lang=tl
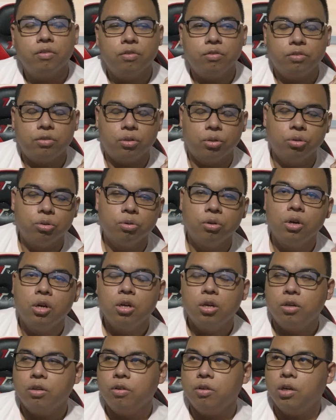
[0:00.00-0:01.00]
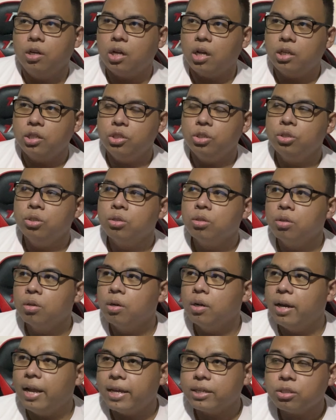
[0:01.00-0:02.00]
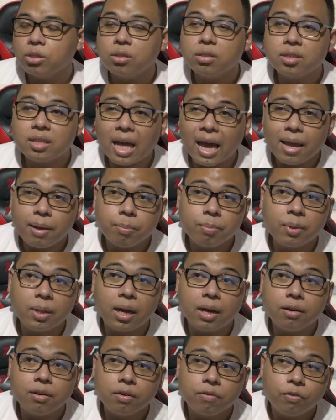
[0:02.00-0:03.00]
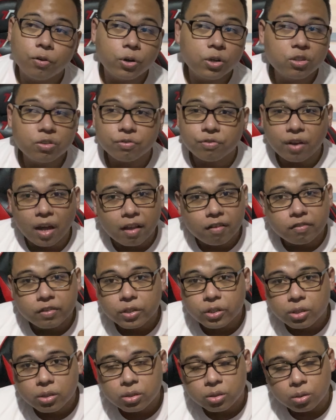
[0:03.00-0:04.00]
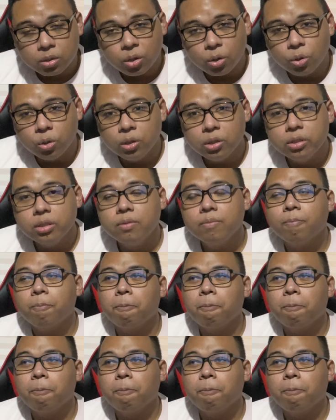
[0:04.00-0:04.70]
So, yung lesson time ng 4 to 5 years old